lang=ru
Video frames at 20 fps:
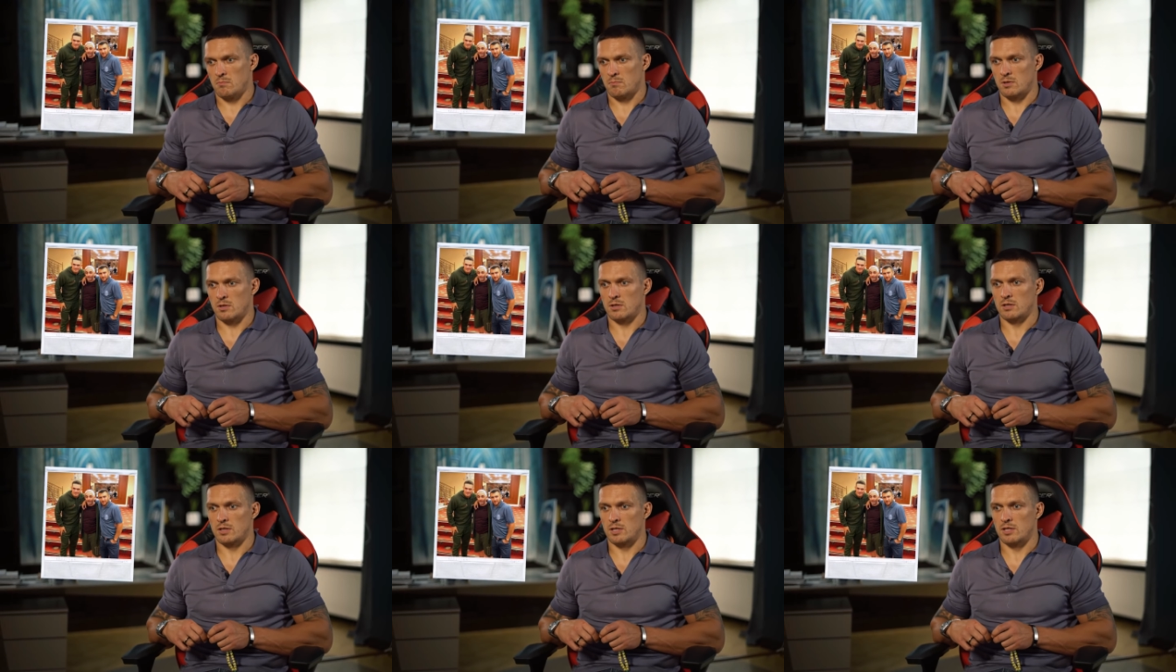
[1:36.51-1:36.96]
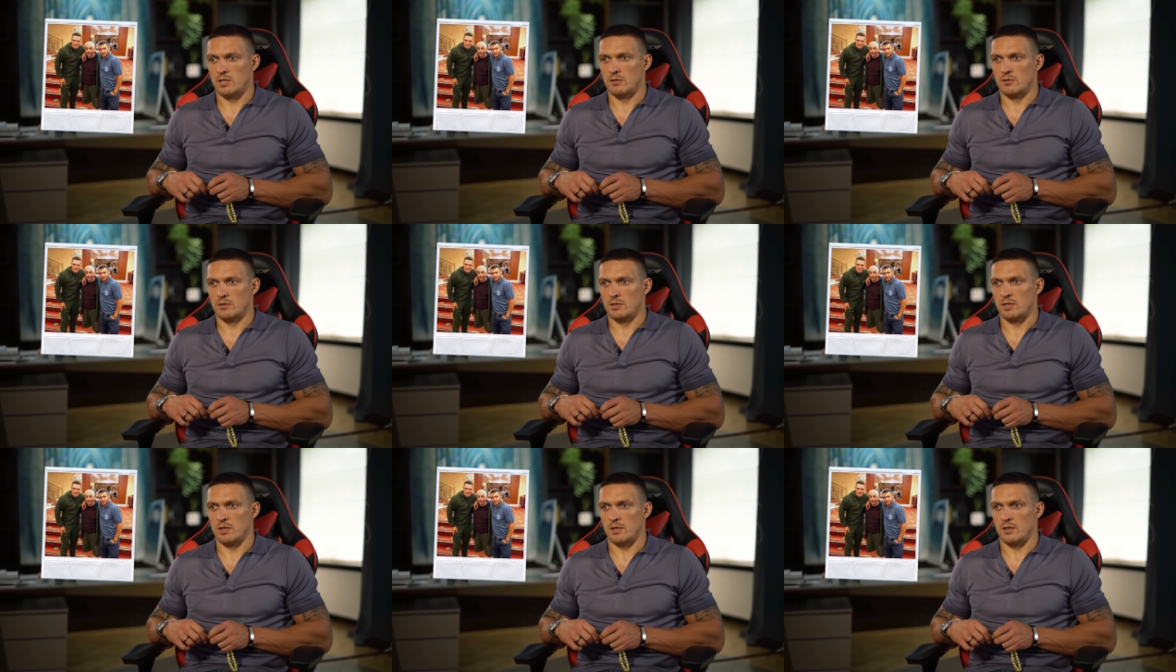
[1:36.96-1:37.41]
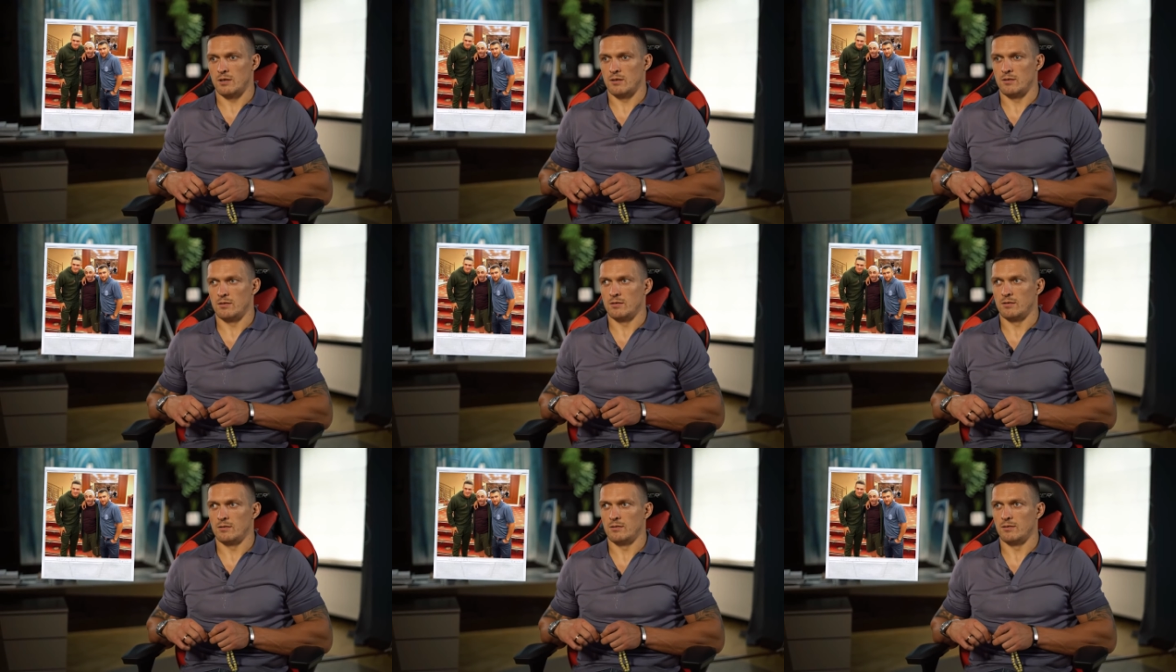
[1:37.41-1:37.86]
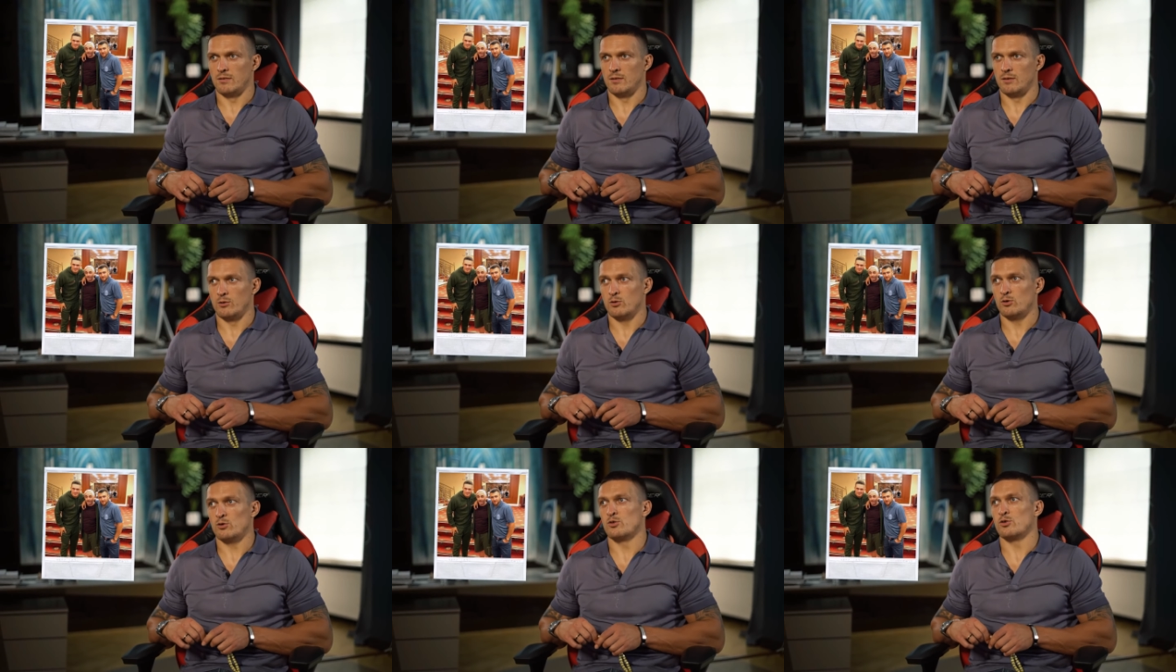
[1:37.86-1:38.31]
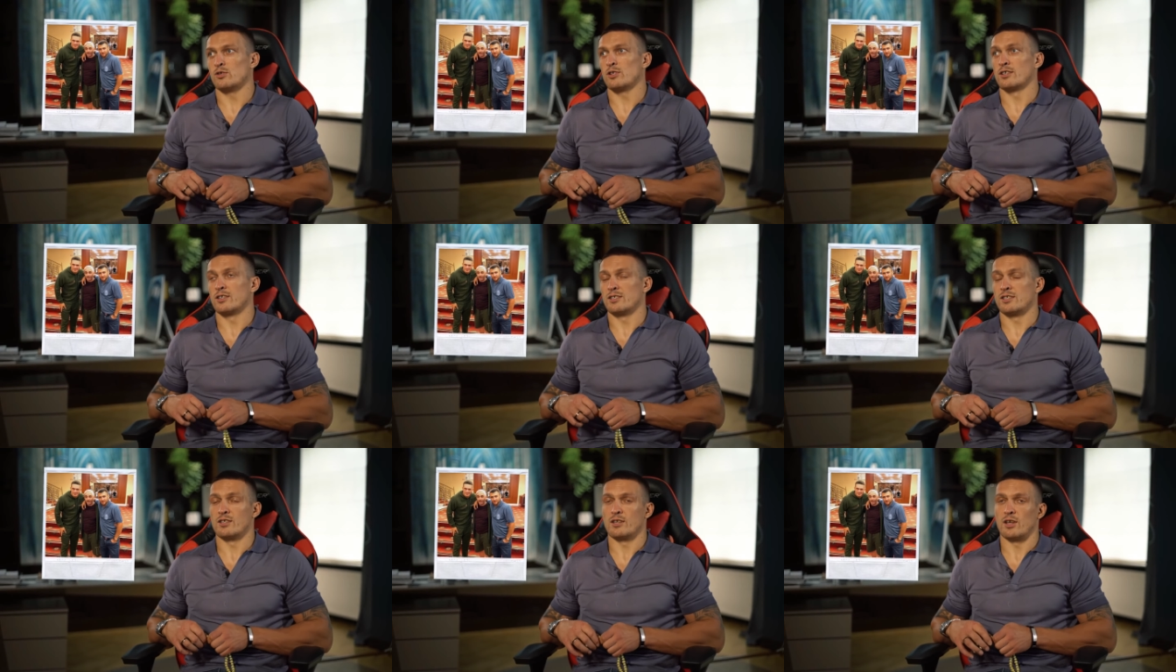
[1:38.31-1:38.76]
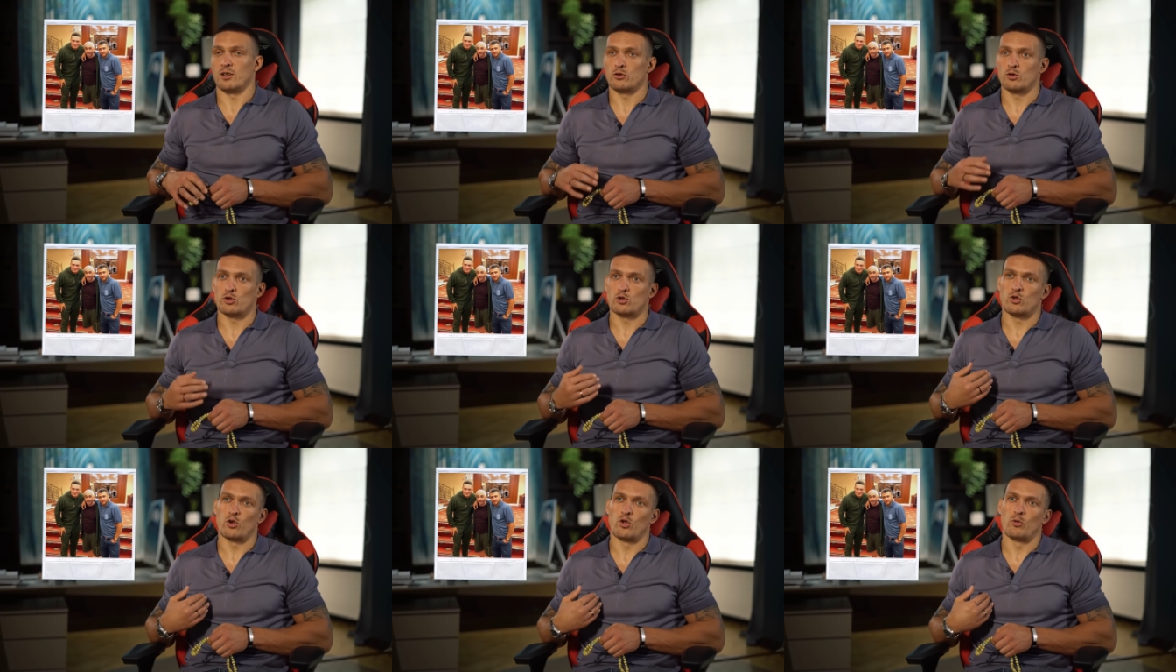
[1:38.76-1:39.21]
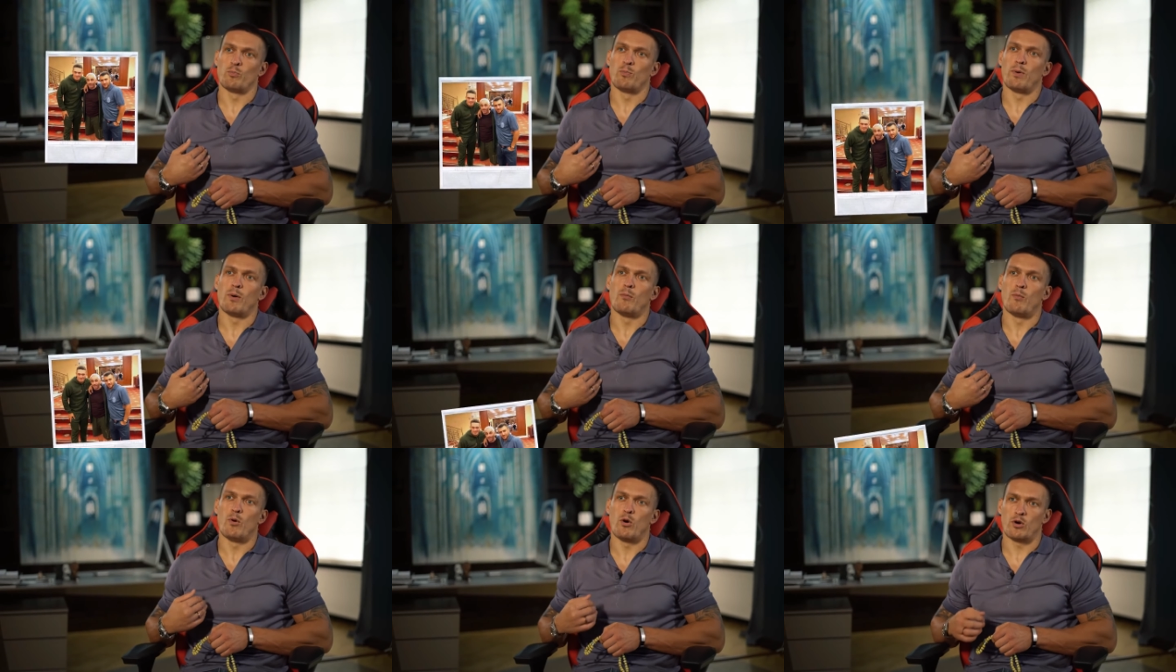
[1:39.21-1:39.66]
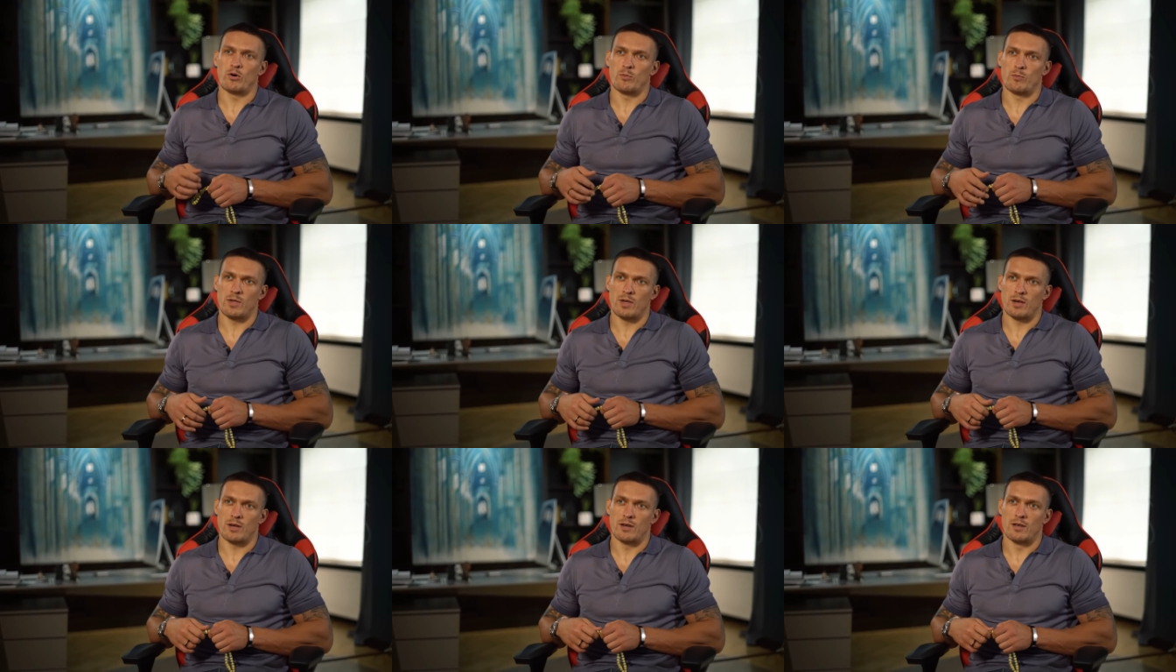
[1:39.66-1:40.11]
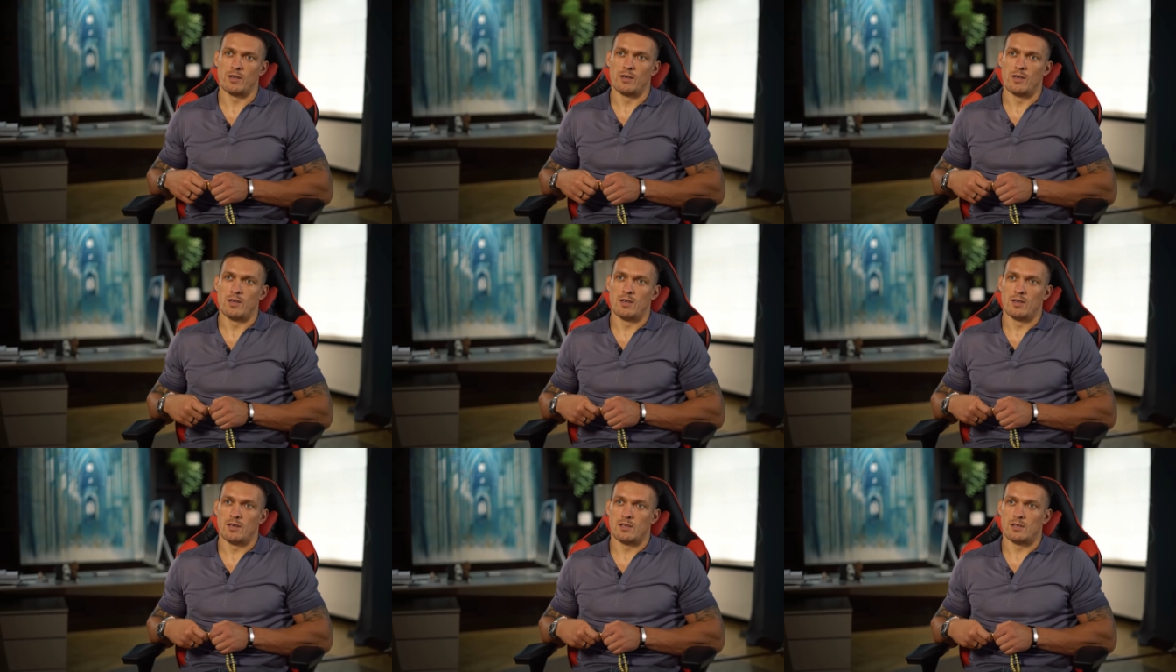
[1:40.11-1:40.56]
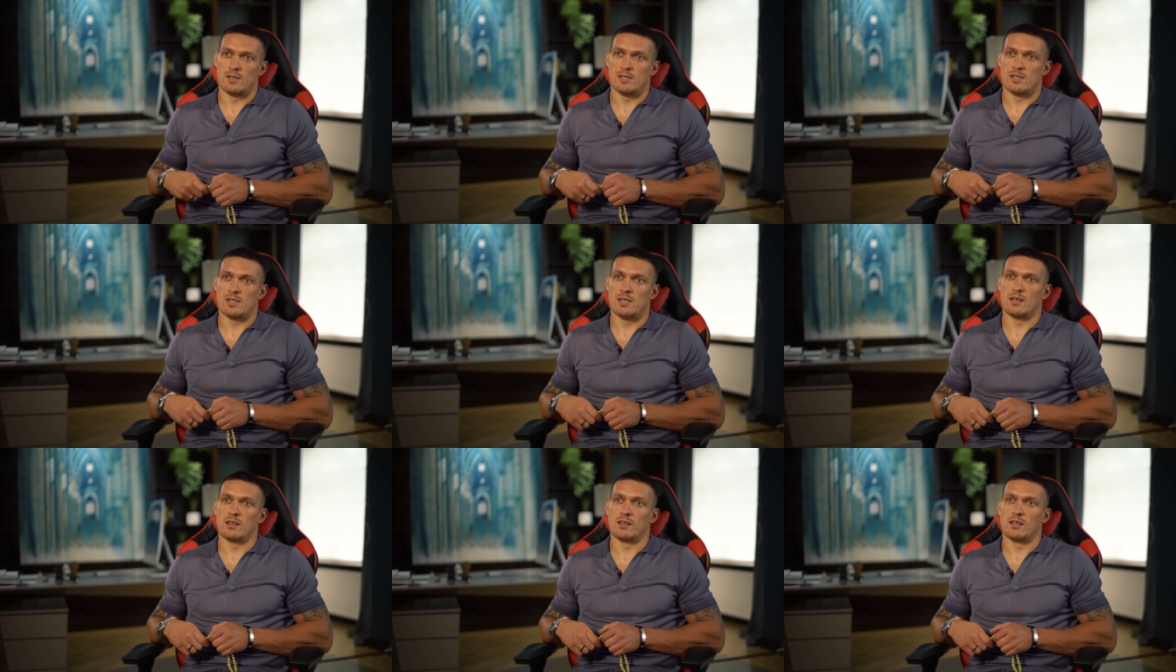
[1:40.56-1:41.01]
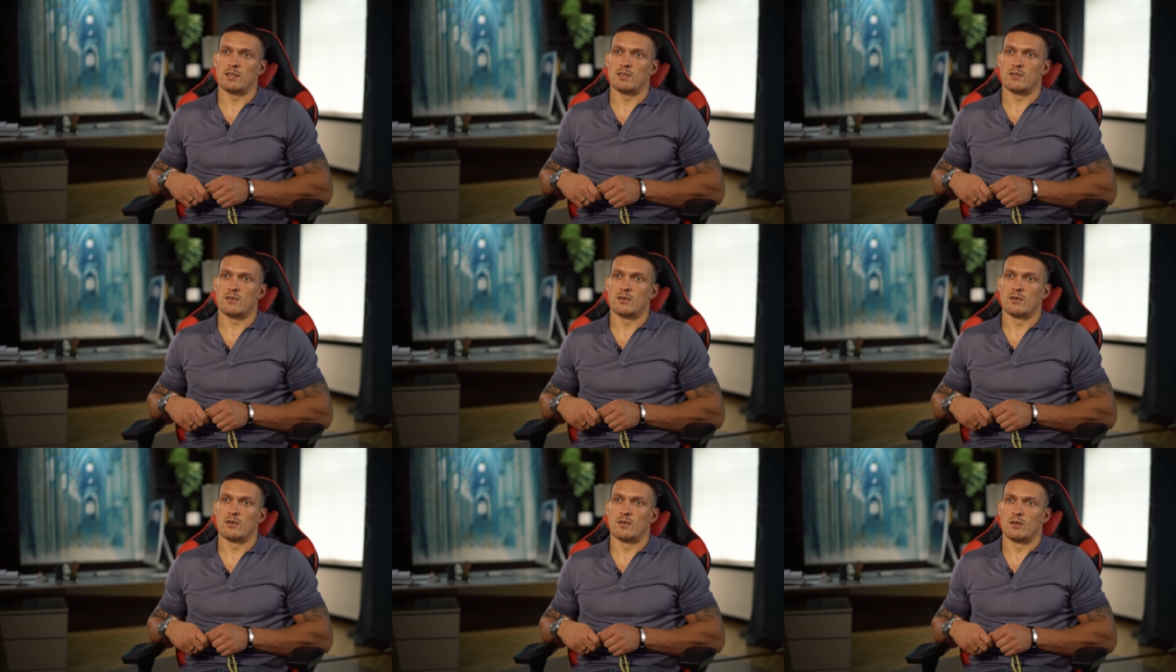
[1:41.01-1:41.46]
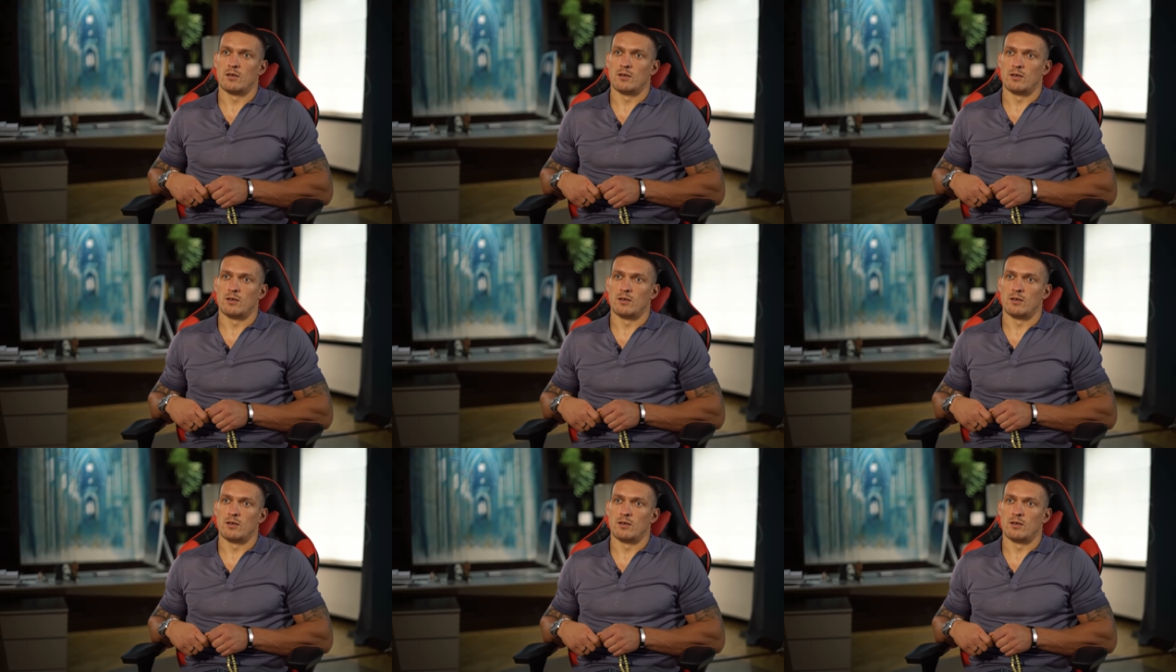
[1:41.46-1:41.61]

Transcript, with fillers: согласился, или не то, что согласился, а то, что он помог мне сделать